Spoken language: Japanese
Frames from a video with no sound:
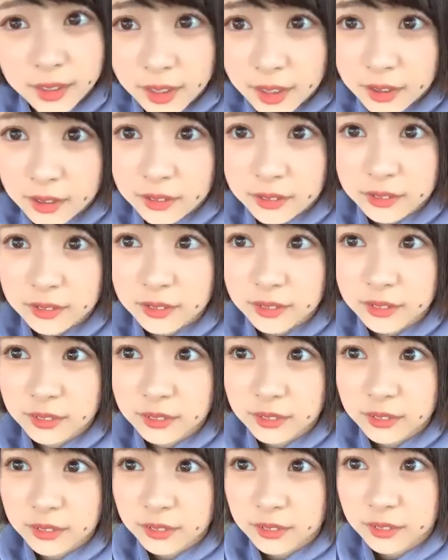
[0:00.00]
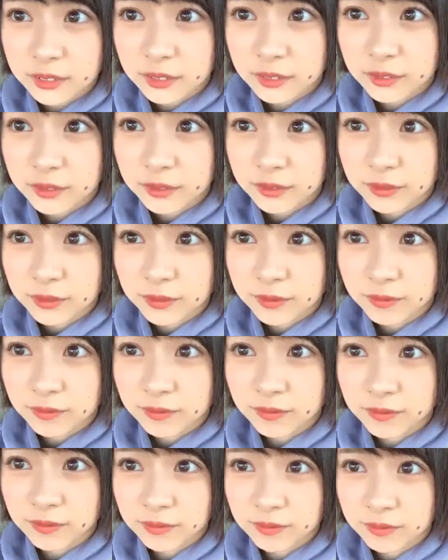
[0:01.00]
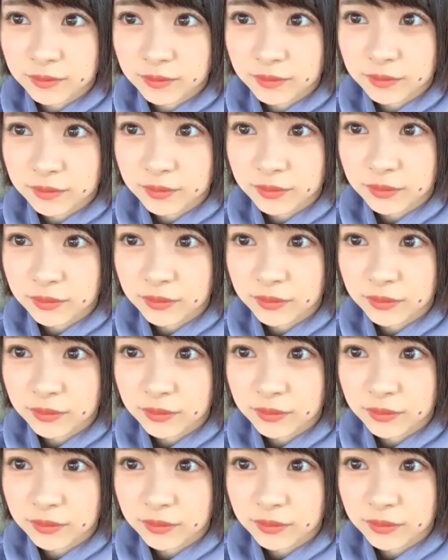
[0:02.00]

てうん